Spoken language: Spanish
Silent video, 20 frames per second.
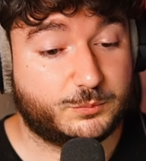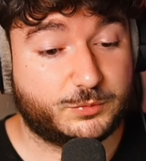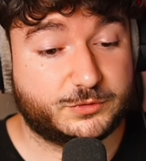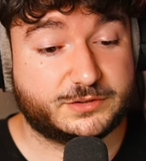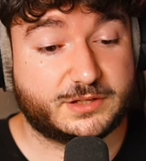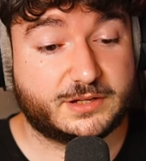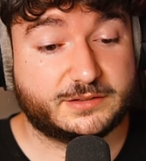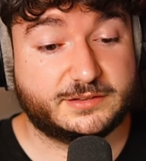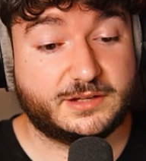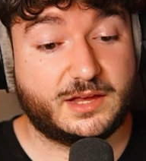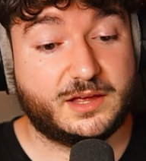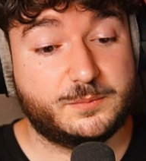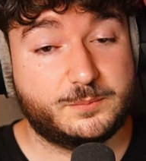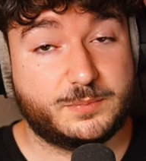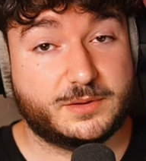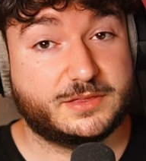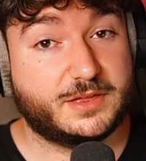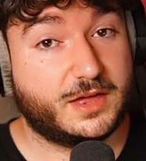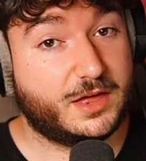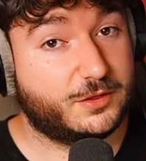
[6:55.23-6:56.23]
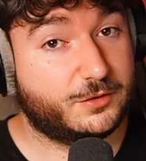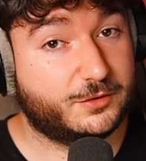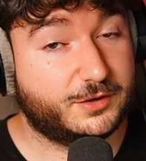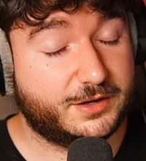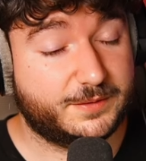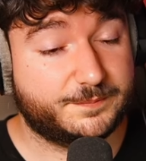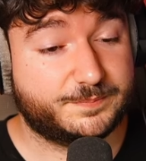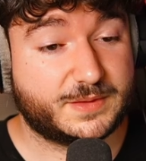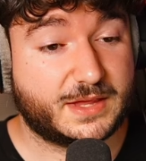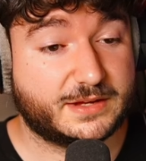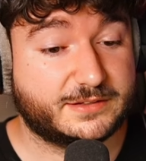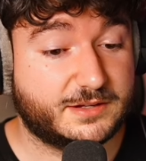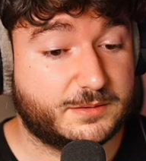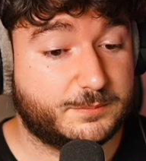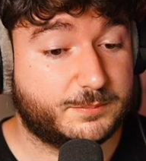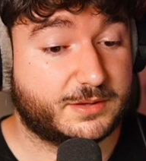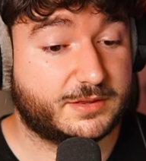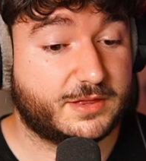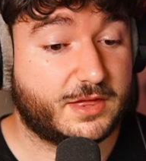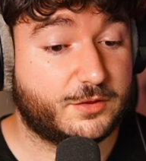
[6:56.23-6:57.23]
pues así ha empezado, ¿eh? Así ha
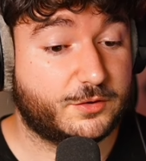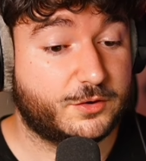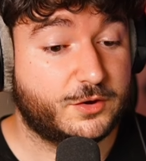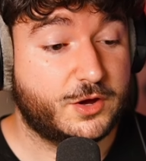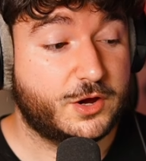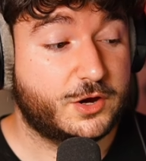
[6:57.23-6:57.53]
empezado.